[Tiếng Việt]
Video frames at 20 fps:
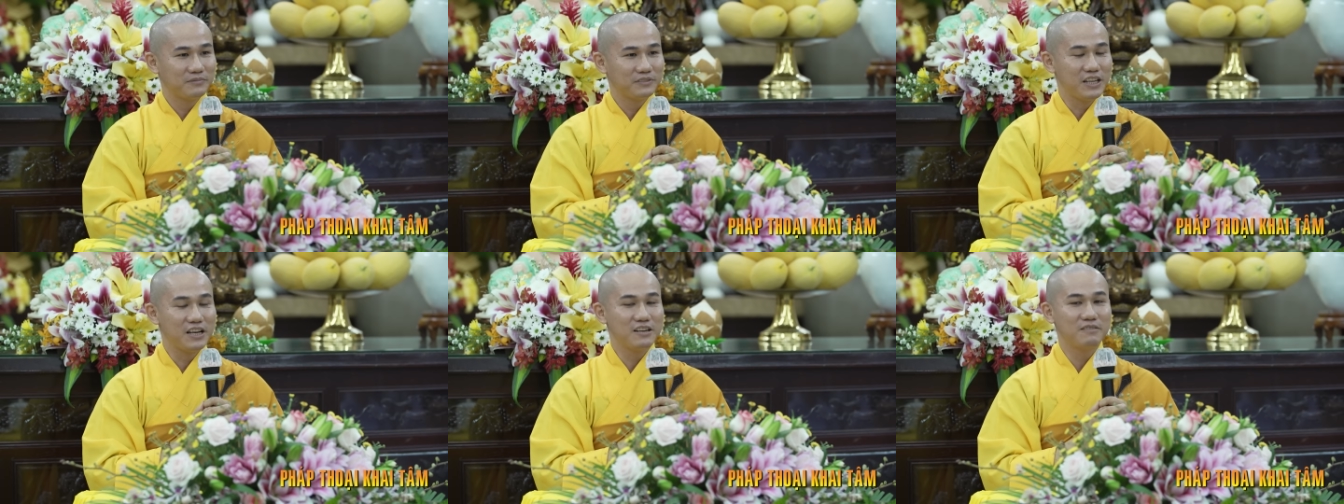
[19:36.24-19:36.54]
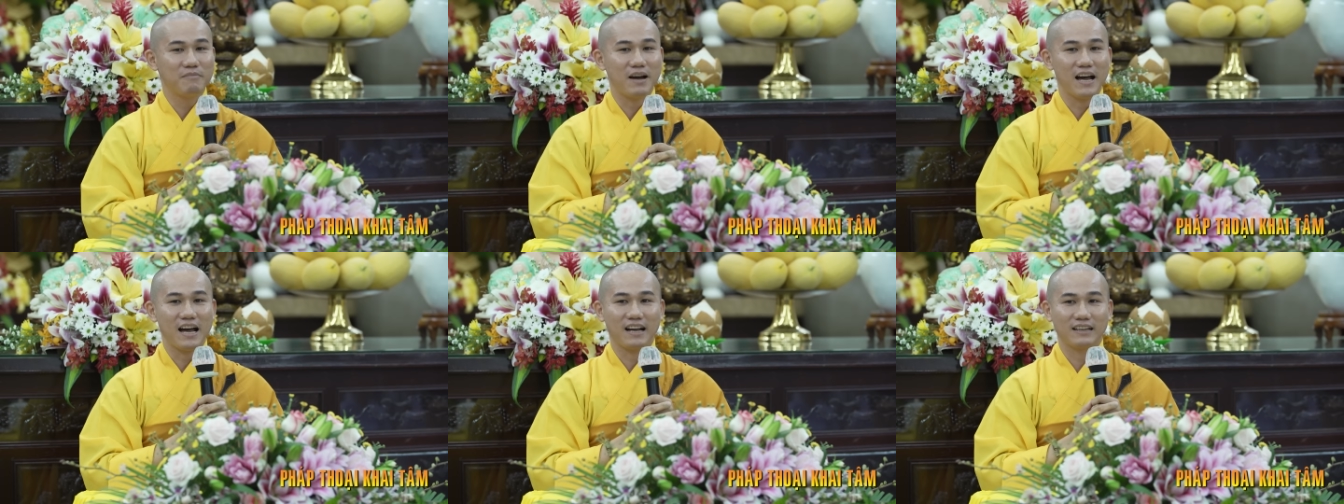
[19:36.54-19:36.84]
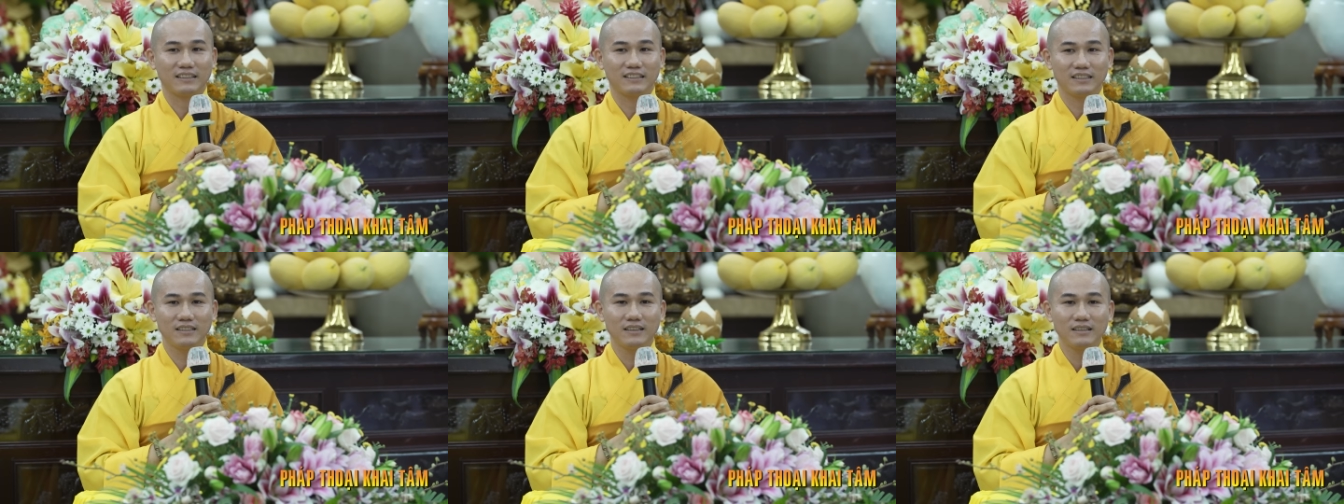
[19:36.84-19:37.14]
Nhưng
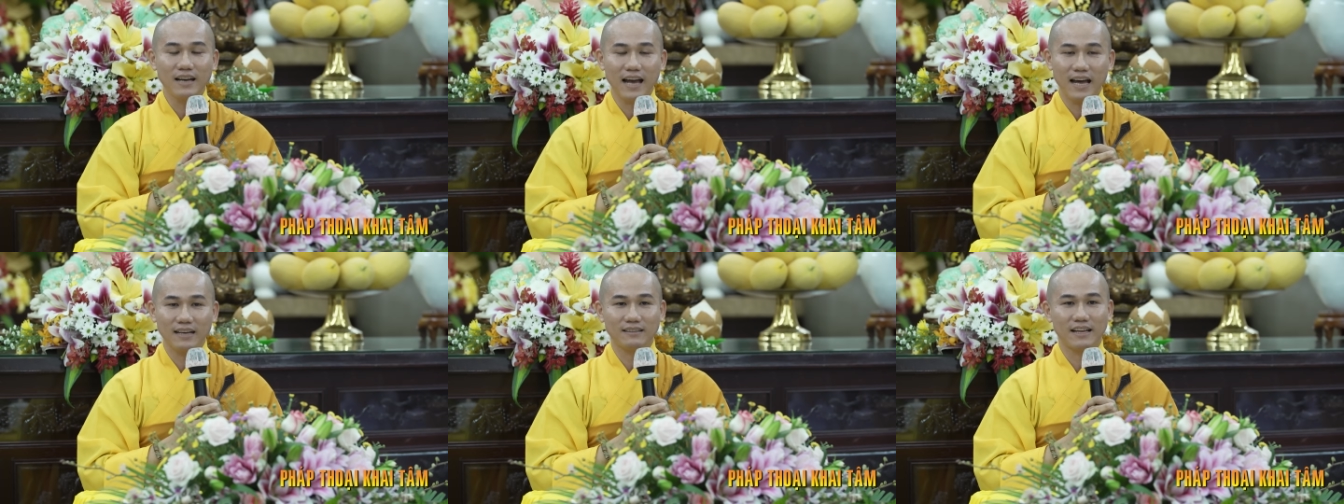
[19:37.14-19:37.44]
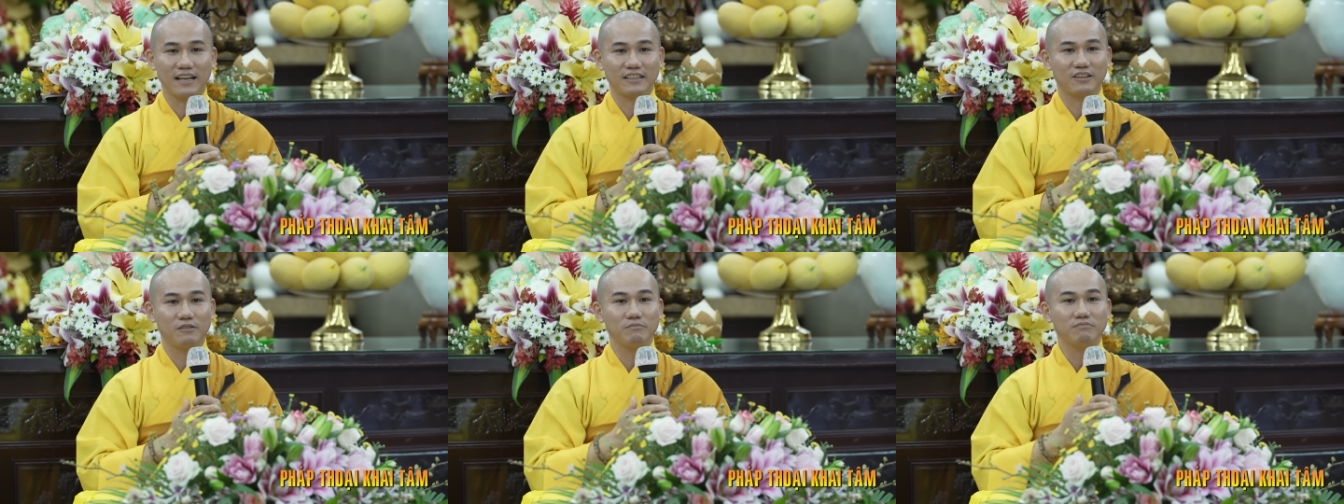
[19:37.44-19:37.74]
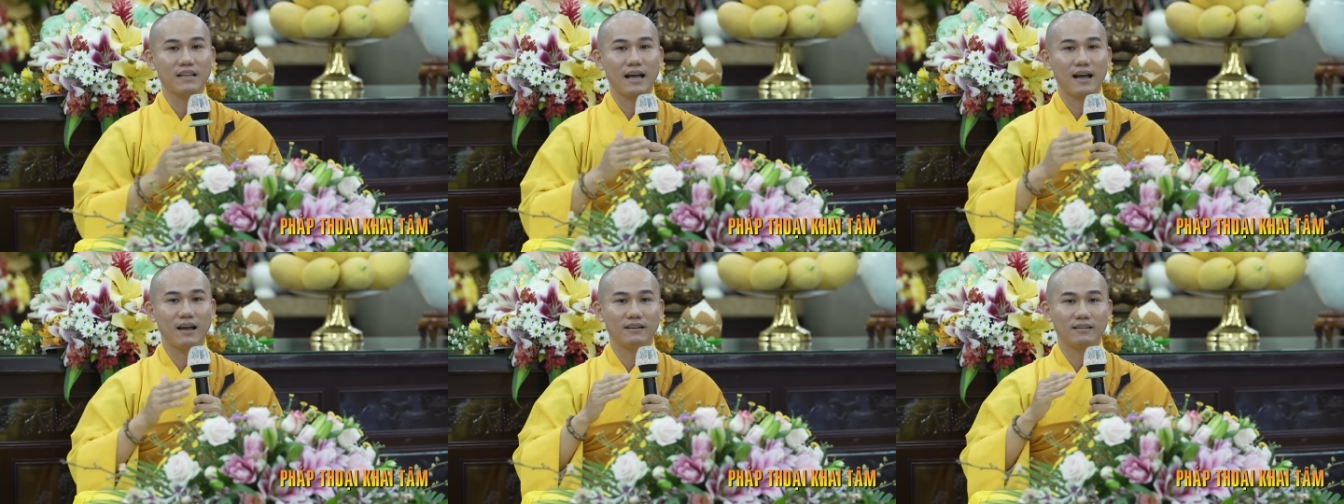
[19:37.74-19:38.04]
mà trước hết là
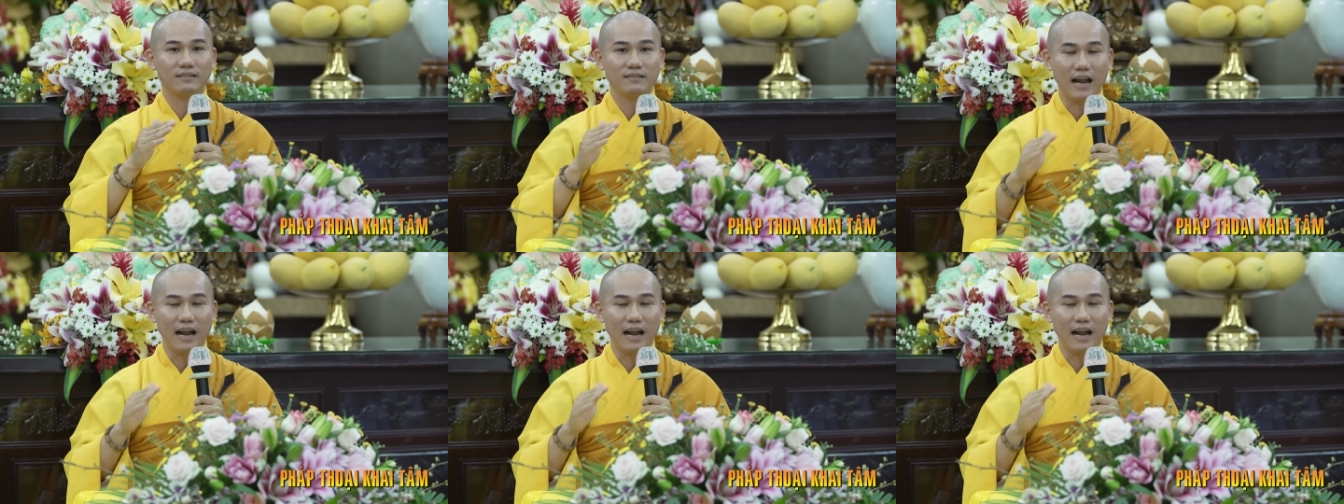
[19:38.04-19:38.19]
chúng ta